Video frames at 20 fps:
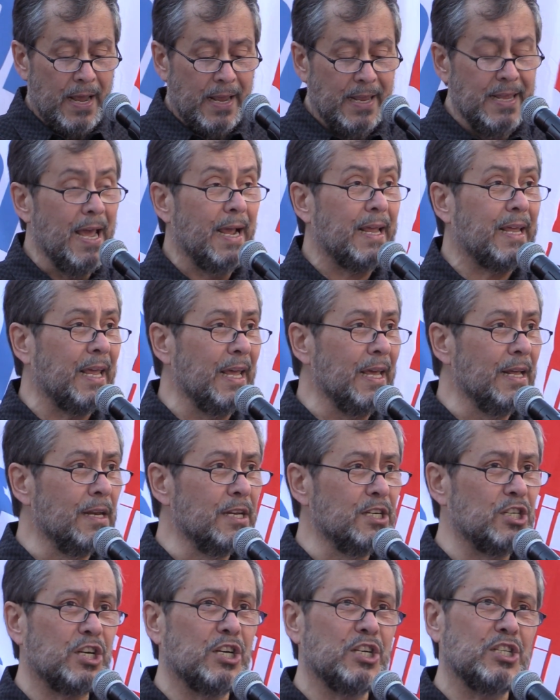E
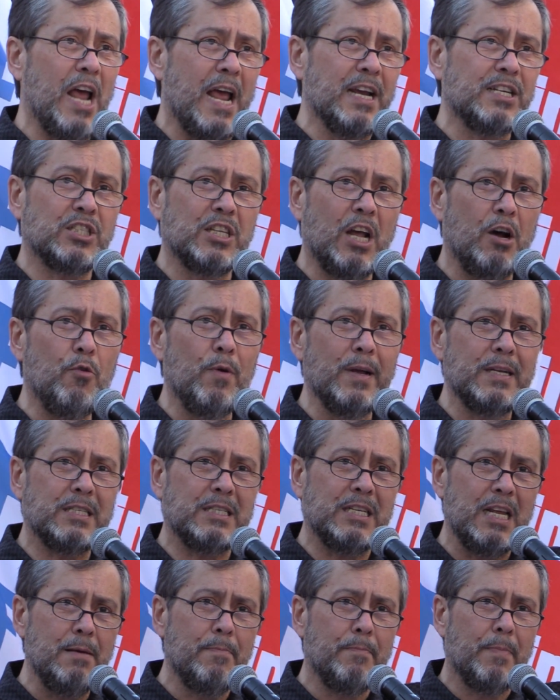aqueles que já estão
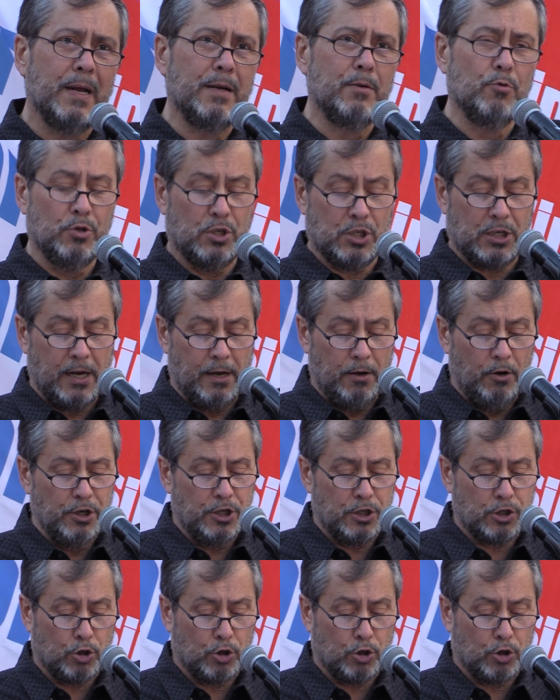acima, nos escalões